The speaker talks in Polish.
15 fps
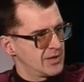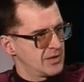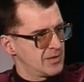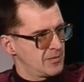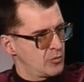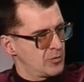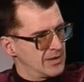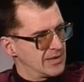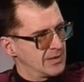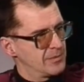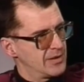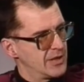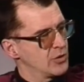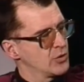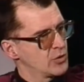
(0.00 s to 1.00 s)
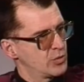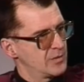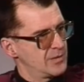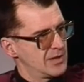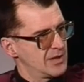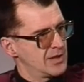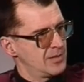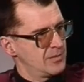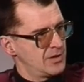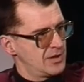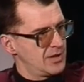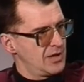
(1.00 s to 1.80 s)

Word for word: był pan jakby jego człowiekiem i